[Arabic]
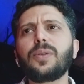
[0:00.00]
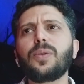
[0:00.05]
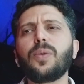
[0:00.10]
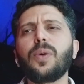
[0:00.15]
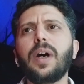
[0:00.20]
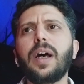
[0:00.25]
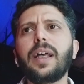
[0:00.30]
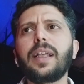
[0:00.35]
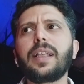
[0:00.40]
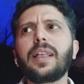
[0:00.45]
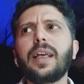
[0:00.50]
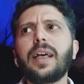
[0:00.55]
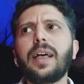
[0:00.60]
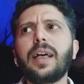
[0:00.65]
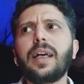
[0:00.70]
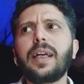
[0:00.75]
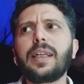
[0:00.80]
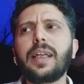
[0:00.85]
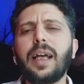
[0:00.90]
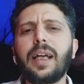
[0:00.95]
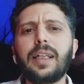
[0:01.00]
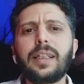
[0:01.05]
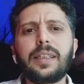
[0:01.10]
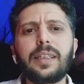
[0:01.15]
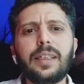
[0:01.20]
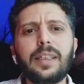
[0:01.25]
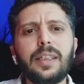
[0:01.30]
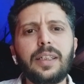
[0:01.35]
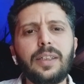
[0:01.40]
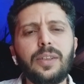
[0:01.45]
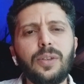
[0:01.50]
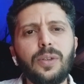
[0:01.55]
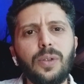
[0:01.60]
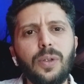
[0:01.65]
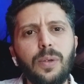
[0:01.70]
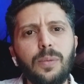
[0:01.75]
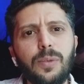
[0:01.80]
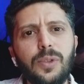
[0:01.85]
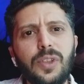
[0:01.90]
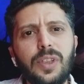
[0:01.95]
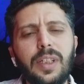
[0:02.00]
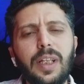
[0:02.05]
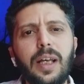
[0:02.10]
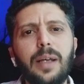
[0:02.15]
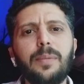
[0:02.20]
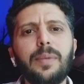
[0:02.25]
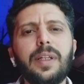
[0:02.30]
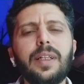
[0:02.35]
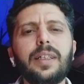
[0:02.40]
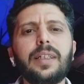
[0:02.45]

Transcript: وهذا يعني انه مستقبل